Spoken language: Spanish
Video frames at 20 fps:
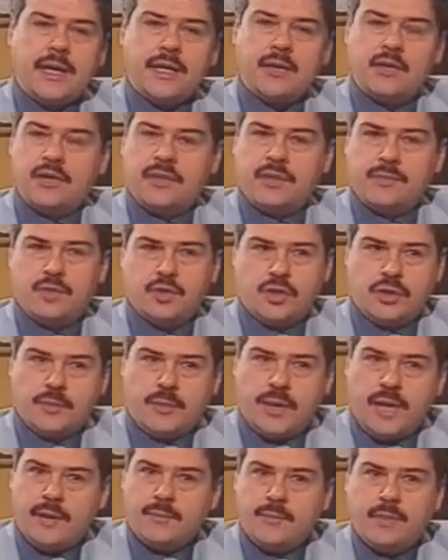al concepto de
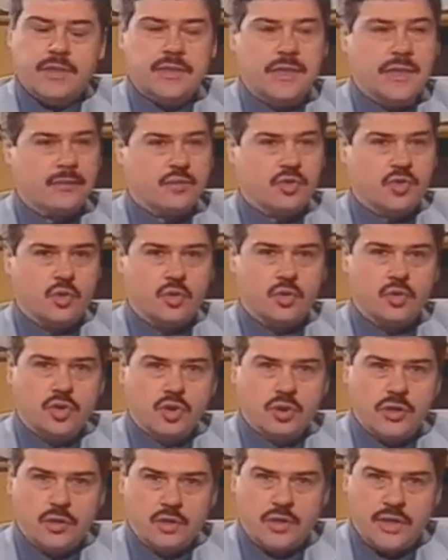Brahman, del
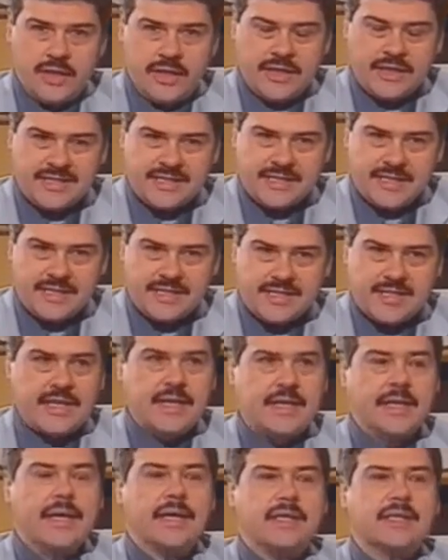absoluto, de lo que es el
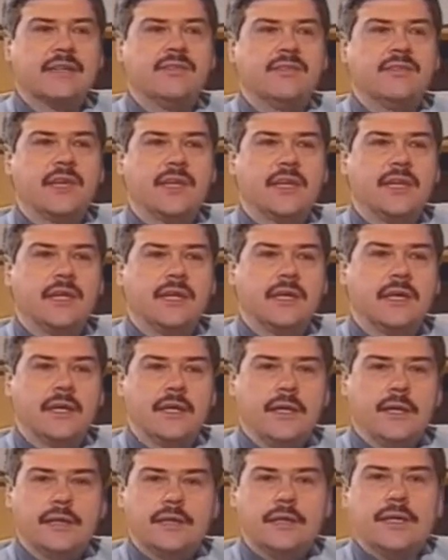ser, la esencia de,
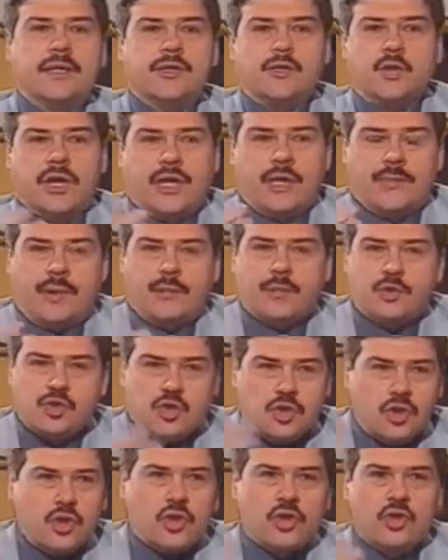eso que
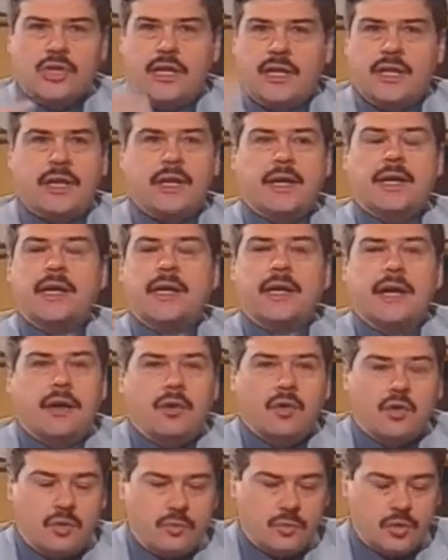llamamos Dios, la energía
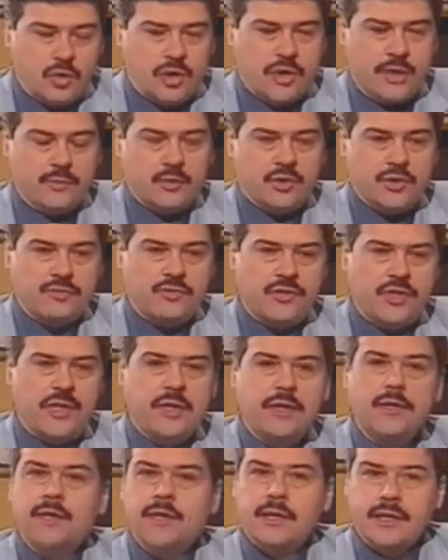o como lo queramos
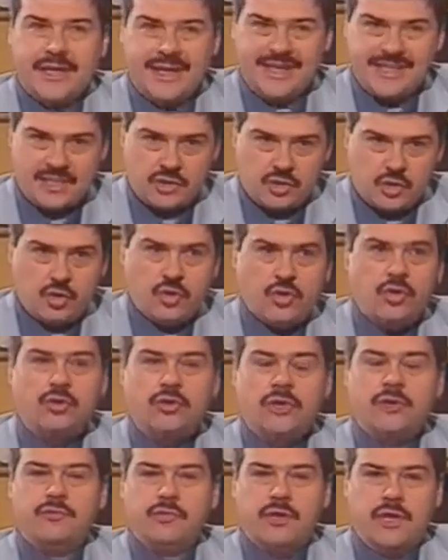definir, que es todo
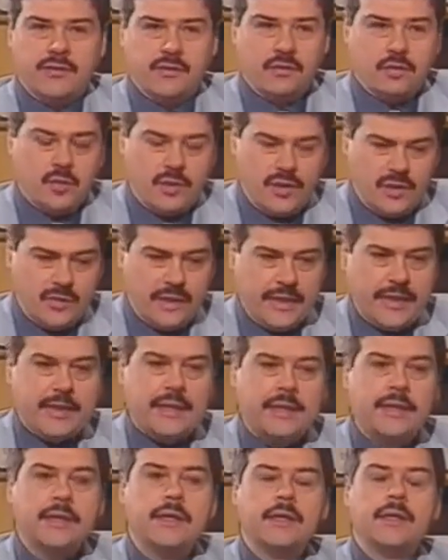y fuera de lo cual no hay
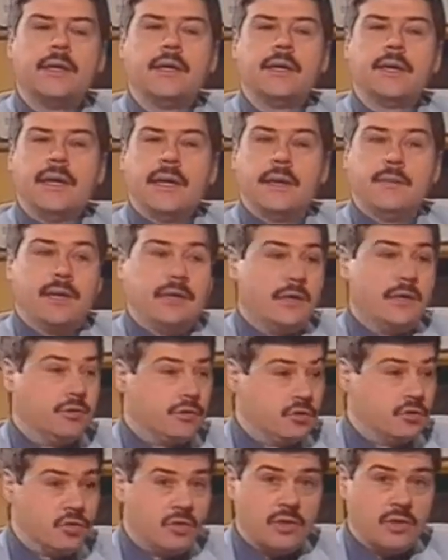nada. Le habla de
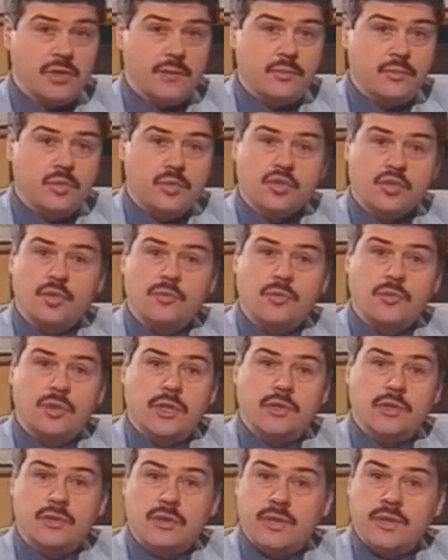otros conceptos como
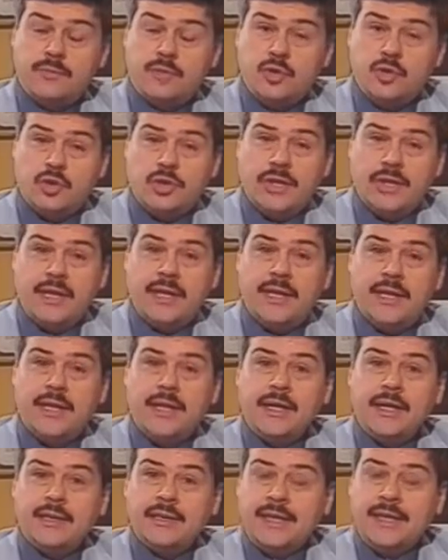del concepto del,
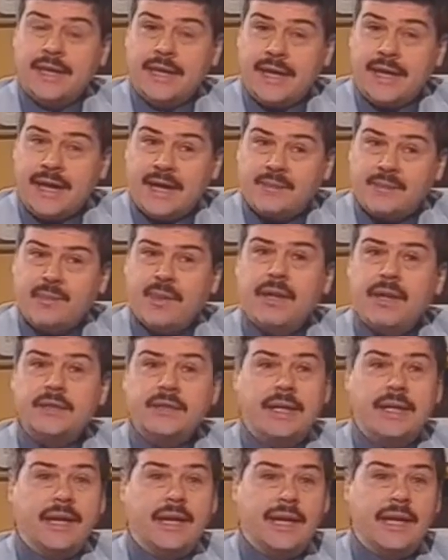del karma,
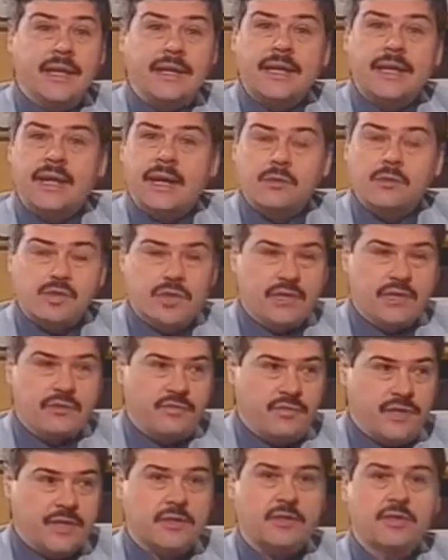de la ley de causa y
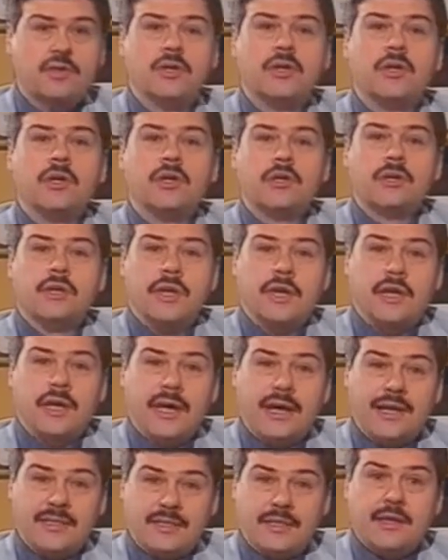efecto que
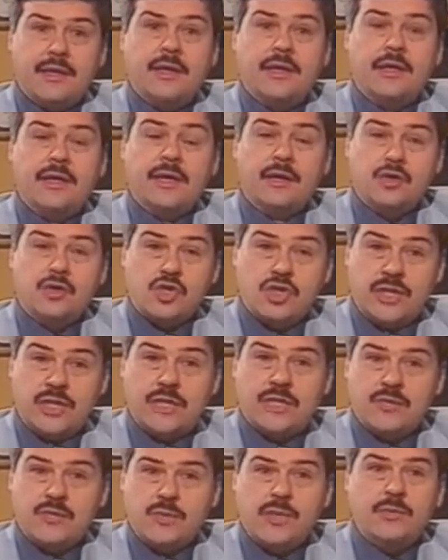hace que los
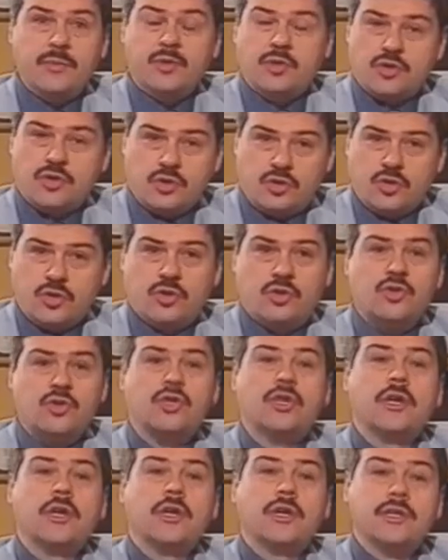seres vivos,
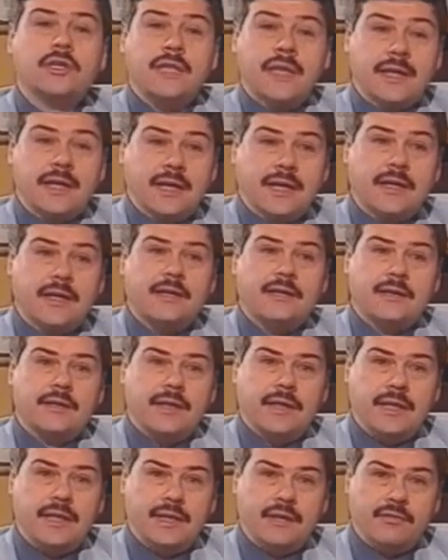todos, tengan
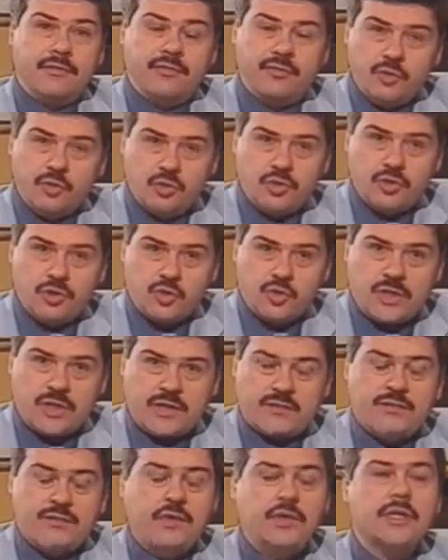el fruto de sus
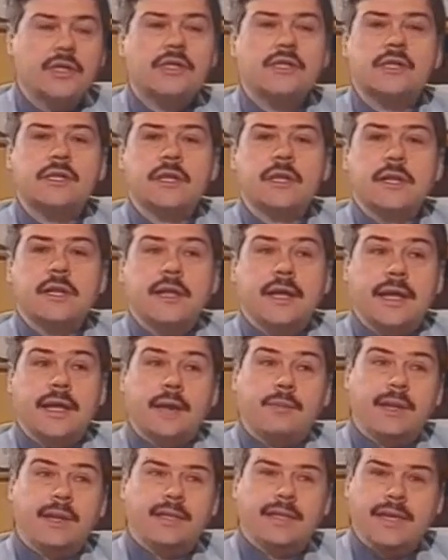acciones le
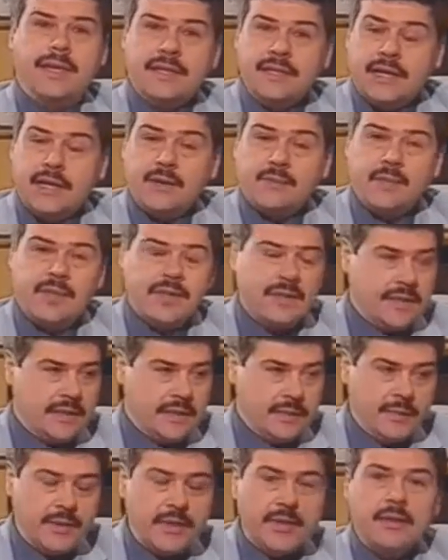habla del Dharma, del
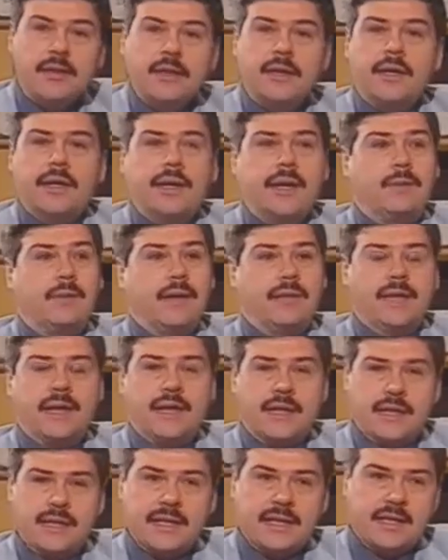deber, le habla de
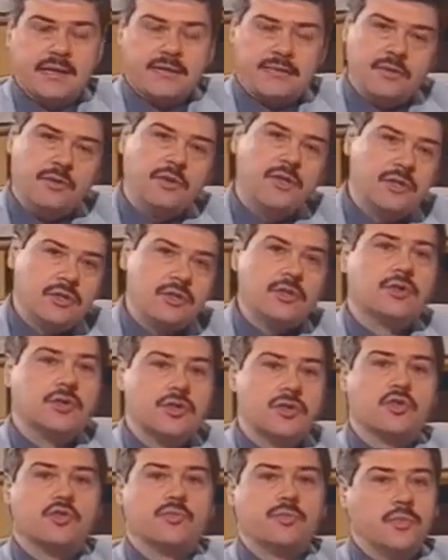la reencarnación y de
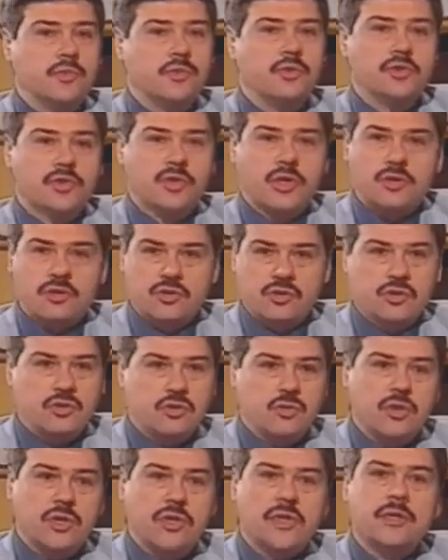todos esos puntos que
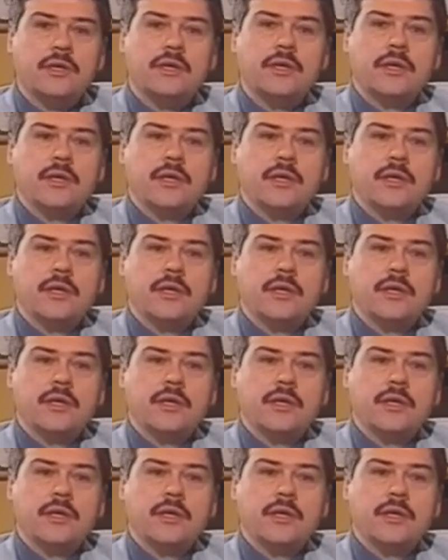constituyen